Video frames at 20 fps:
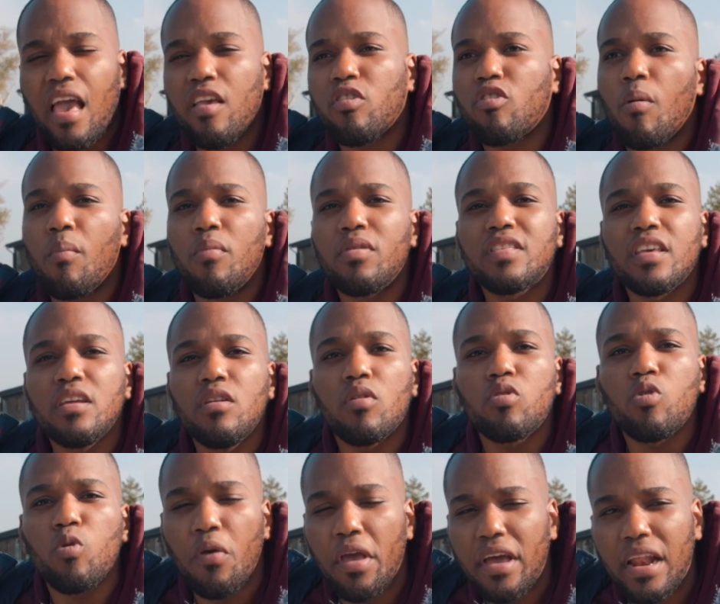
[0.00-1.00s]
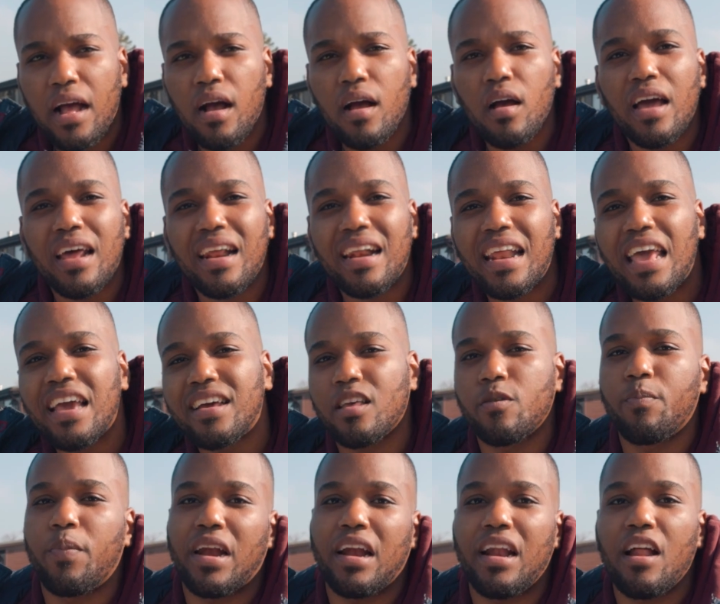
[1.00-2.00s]
Es como si no tuvieran
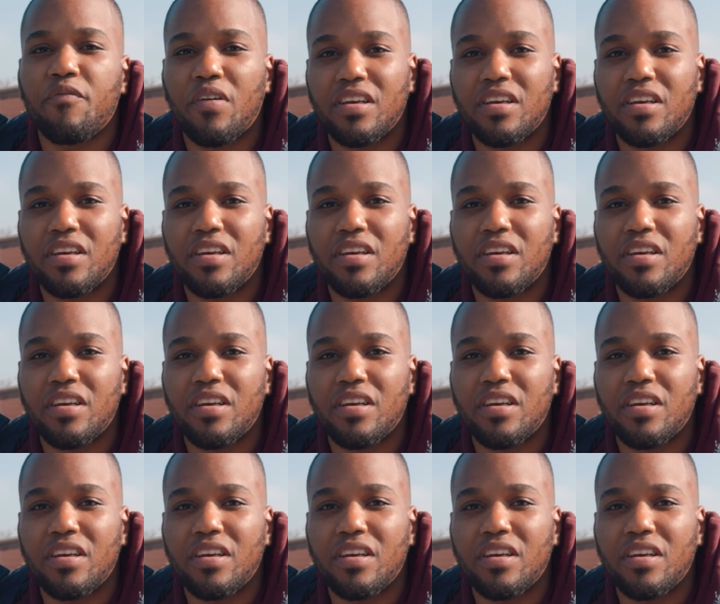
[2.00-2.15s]
reglas para la